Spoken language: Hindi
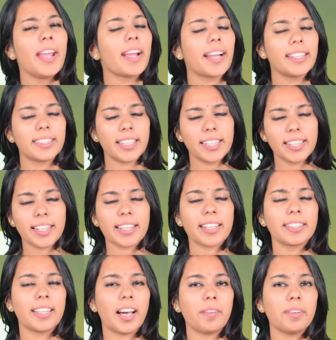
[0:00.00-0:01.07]
कई तरीके
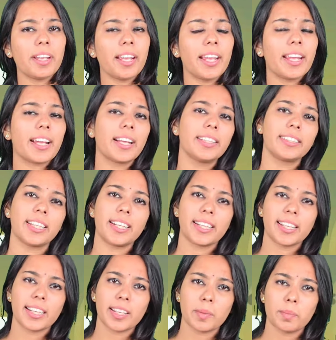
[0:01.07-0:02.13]
के दावे हैं कई
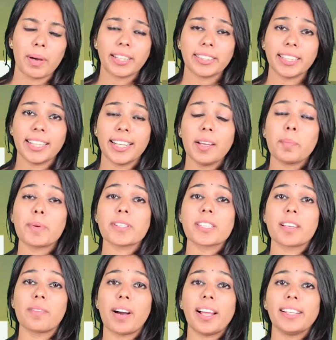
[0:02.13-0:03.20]
तरीके की बातें हैं पर
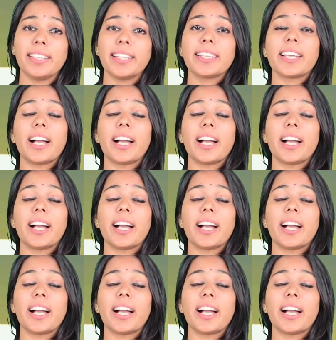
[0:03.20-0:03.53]
सवाल ये